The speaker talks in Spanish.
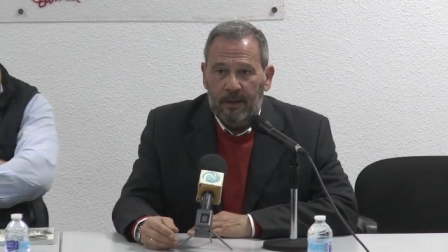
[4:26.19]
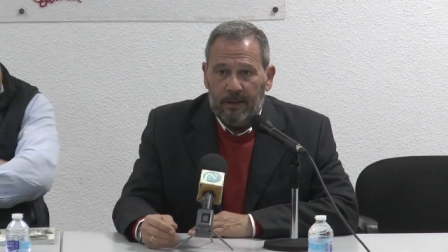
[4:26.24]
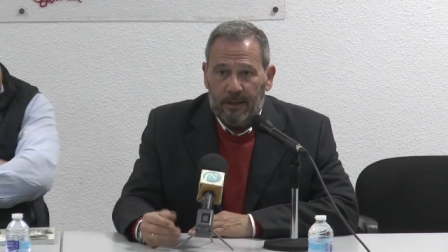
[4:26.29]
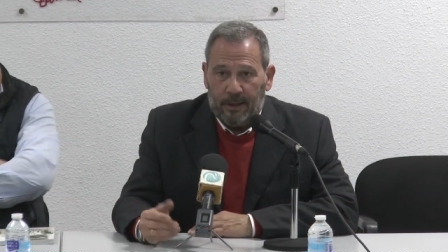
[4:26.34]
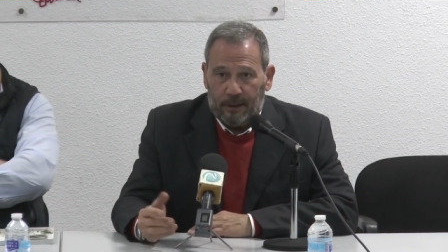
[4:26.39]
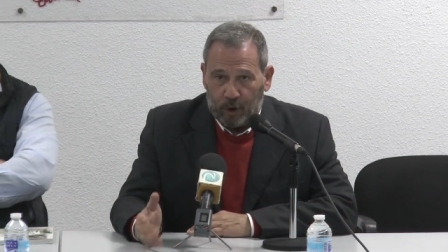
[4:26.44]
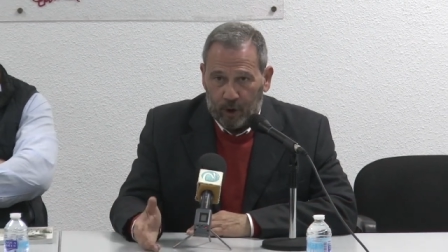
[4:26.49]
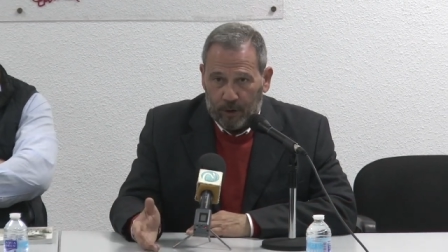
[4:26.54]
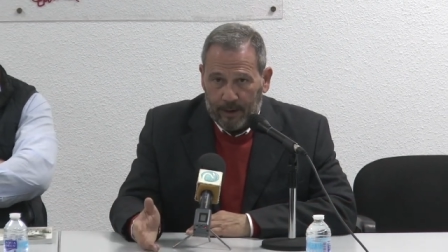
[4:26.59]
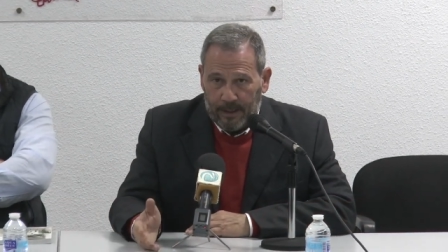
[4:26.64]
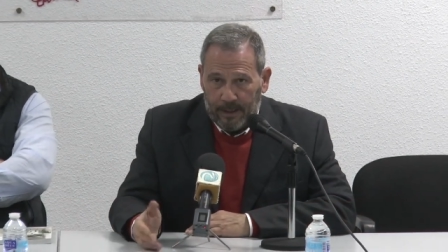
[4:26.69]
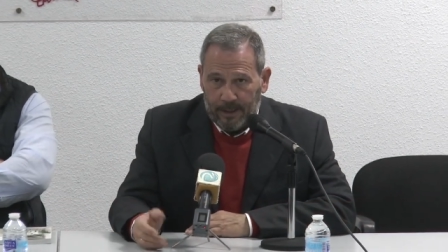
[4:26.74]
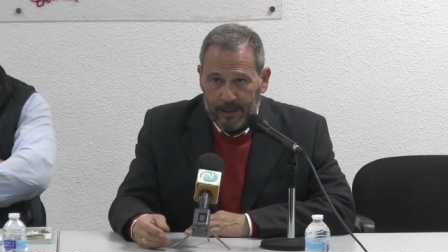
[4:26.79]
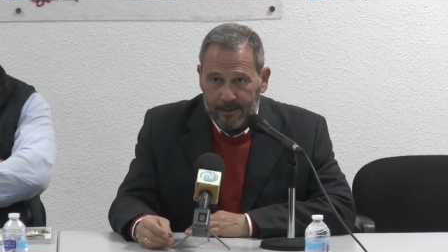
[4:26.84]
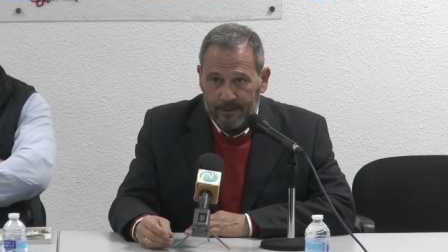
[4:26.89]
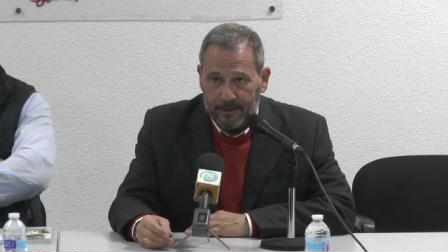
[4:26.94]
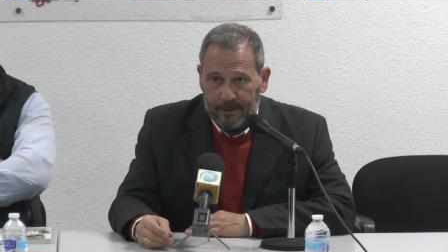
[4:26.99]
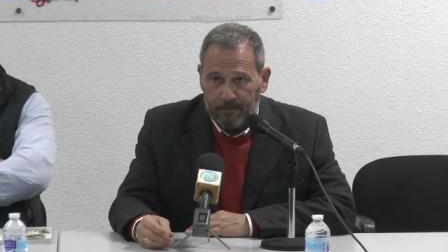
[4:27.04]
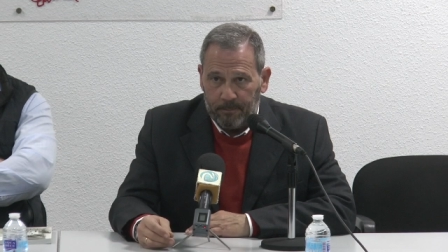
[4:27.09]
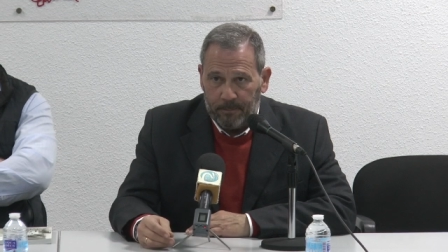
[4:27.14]
y a todas
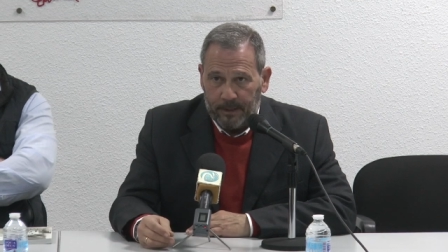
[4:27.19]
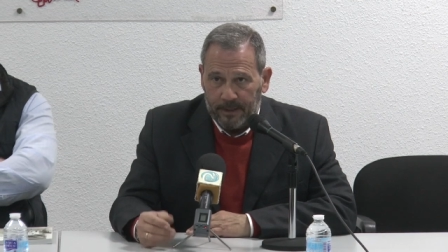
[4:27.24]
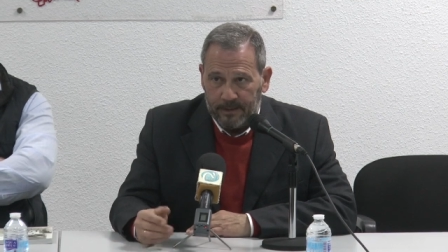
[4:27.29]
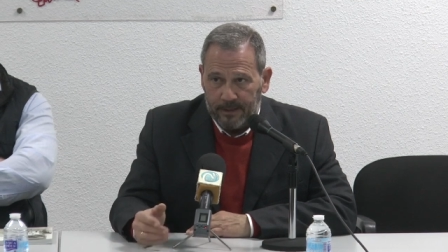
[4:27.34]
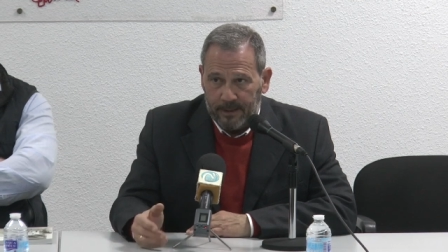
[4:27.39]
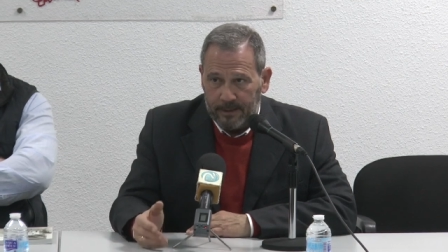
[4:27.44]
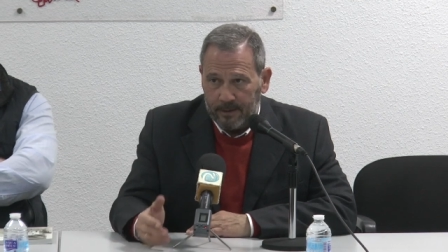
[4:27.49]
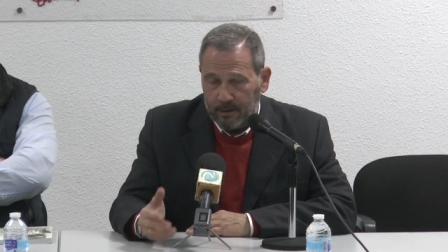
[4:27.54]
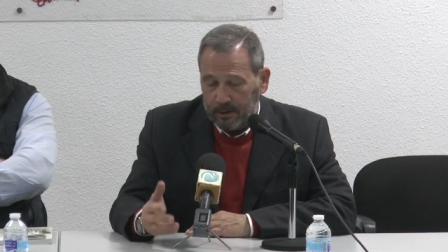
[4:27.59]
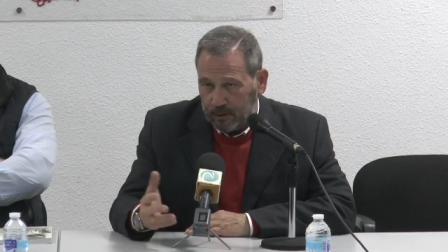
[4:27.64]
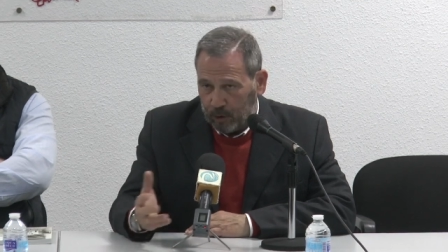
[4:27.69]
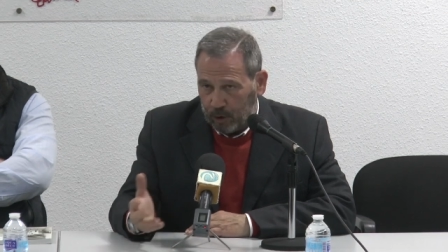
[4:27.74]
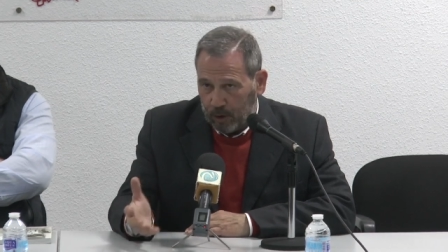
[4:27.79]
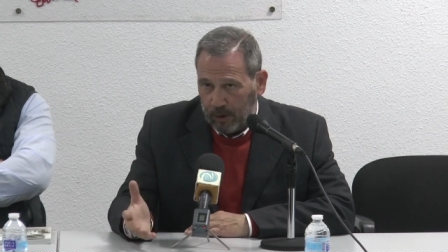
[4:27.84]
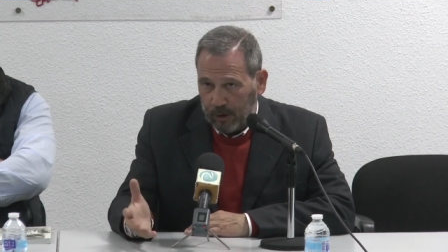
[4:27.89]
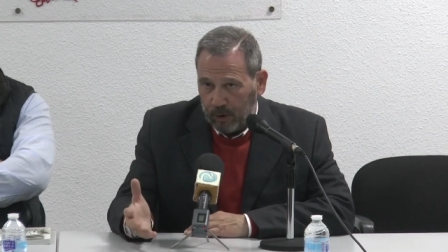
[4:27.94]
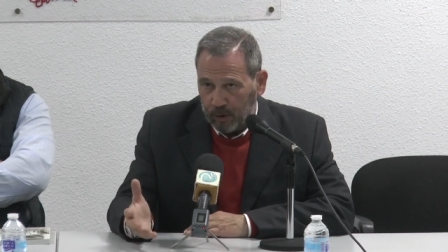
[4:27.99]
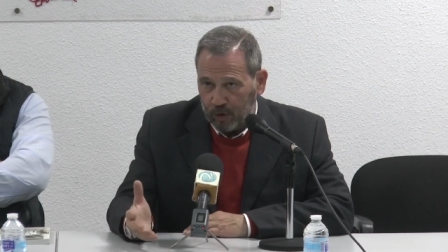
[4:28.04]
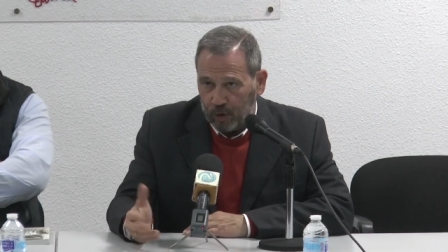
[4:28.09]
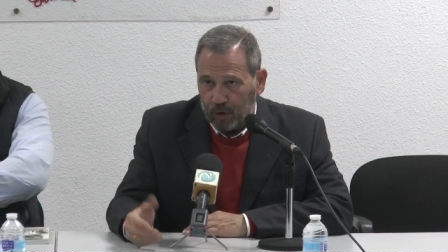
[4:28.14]
las empresas y
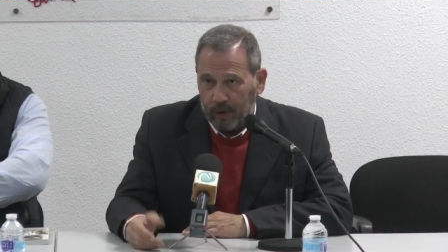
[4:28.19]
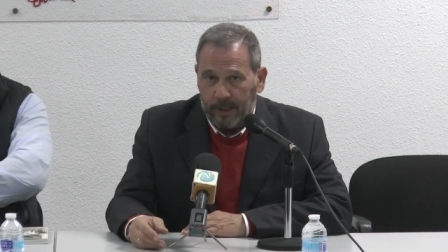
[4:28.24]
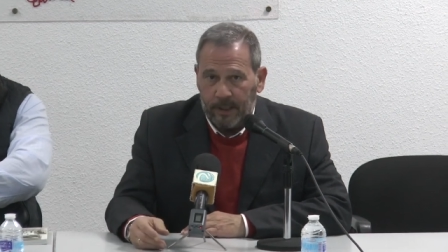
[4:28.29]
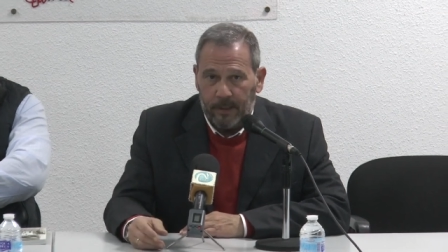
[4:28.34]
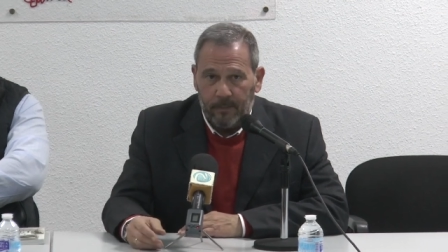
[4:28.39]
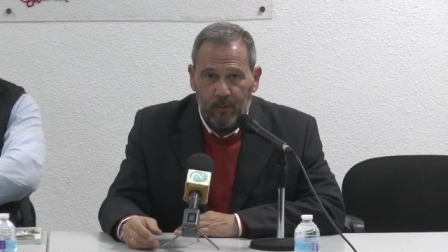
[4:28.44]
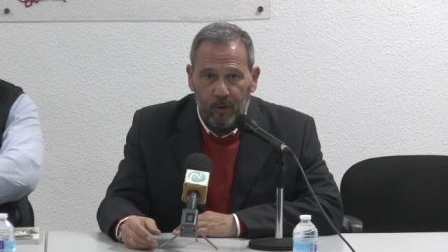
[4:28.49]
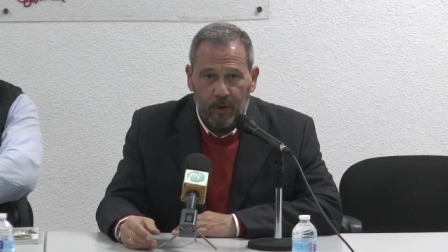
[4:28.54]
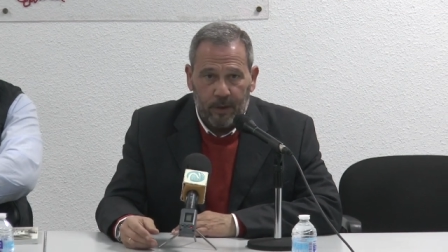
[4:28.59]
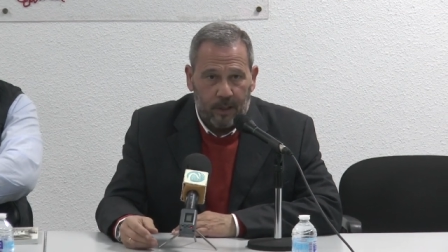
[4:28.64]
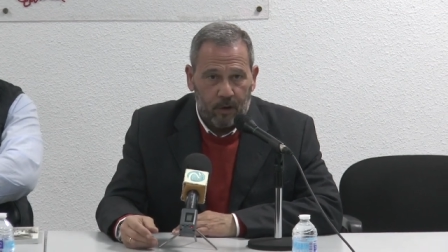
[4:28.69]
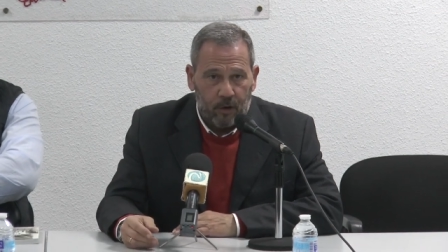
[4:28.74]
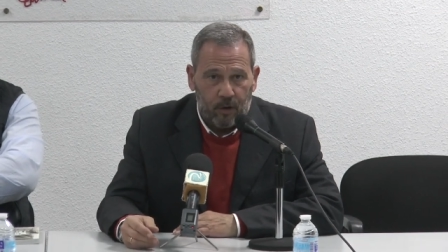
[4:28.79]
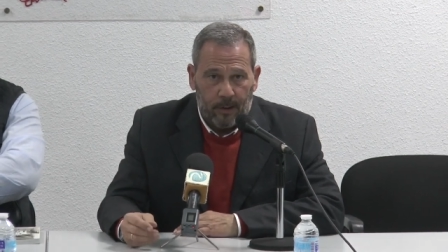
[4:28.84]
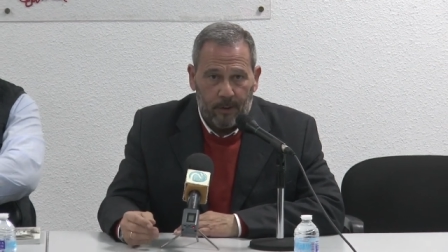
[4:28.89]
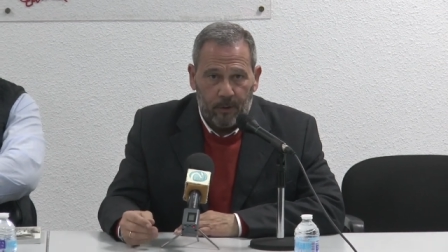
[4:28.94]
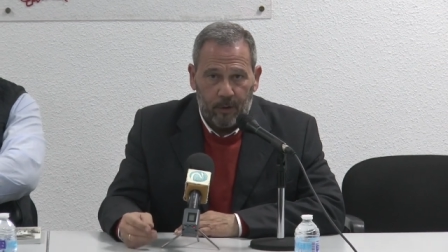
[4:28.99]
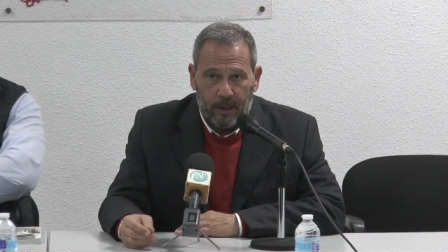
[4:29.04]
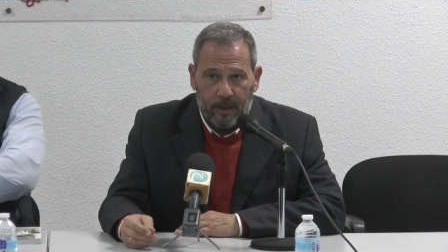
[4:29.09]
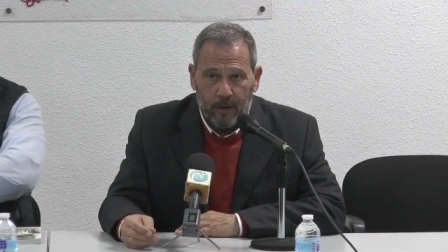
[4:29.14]
todos los organismos que han
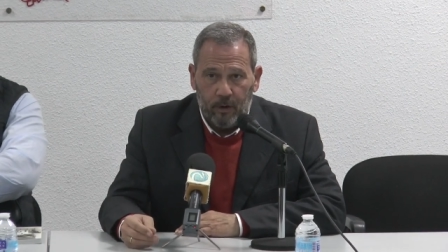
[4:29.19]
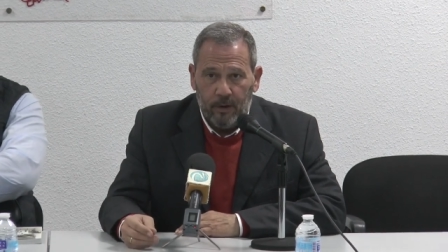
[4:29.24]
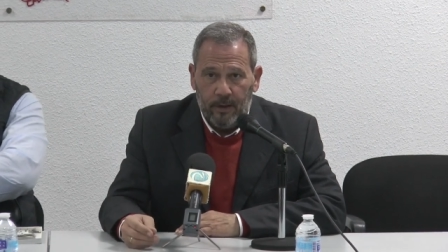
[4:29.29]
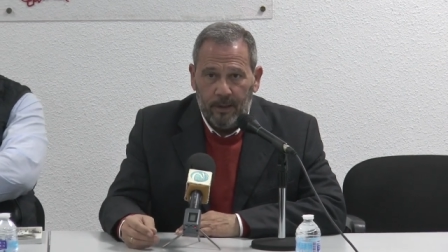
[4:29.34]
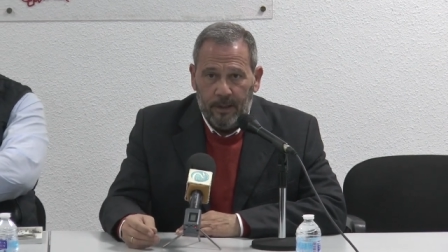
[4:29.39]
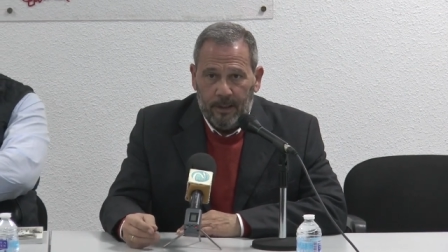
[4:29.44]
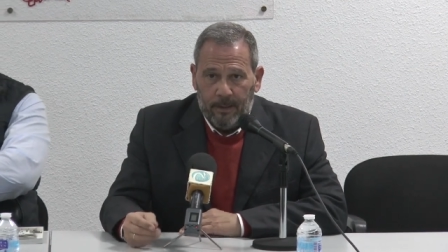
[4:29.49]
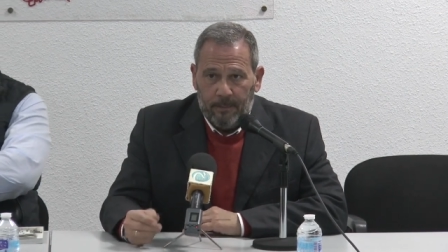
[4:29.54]
colaborado